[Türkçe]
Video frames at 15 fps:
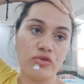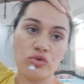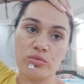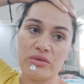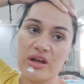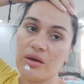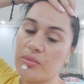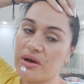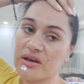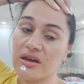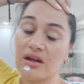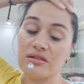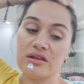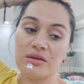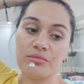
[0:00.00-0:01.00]
dedim. Baba biz
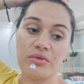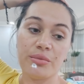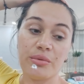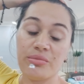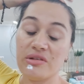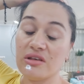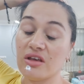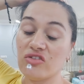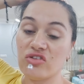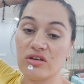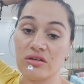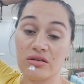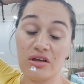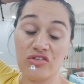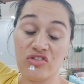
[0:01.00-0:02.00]
gece, gece
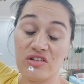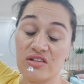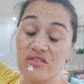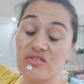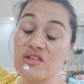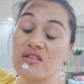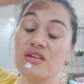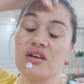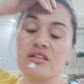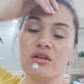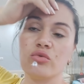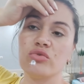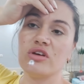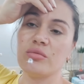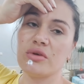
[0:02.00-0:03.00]
sivrisinekten uyuyamadık. Lütfen
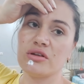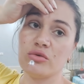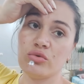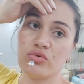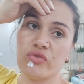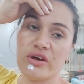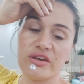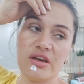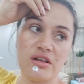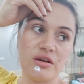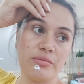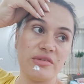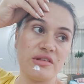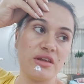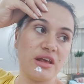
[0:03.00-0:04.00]
gelir misin? Eksik
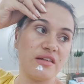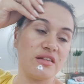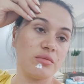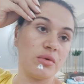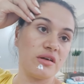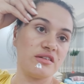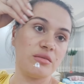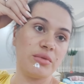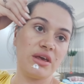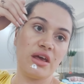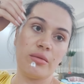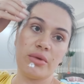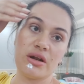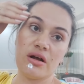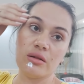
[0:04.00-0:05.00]
malzemeyi hemen almış e,
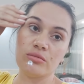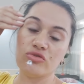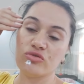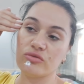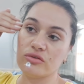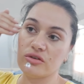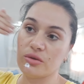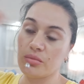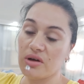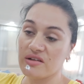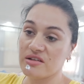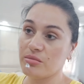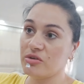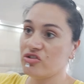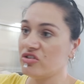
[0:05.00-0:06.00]
malzemeciden,
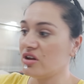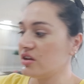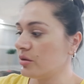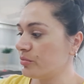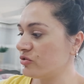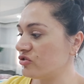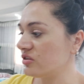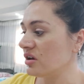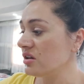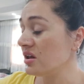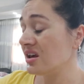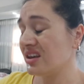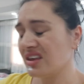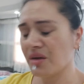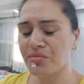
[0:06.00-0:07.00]
yapıcıdan, yapı
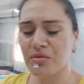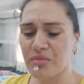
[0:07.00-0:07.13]
marketten.